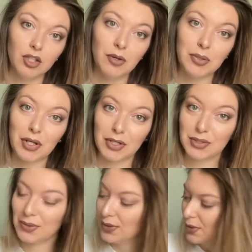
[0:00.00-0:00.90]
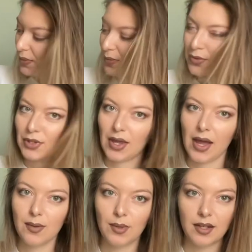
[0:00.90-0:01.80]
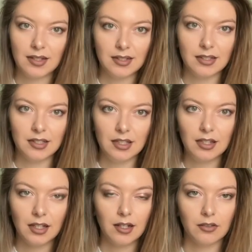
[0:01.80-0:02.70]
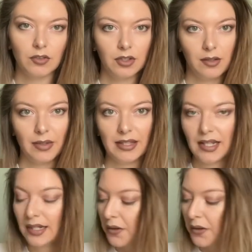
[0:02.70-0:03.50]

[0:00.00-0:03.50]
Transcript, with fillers: вообще расстроило, потому что я именно хотела носить так, как вот на модели.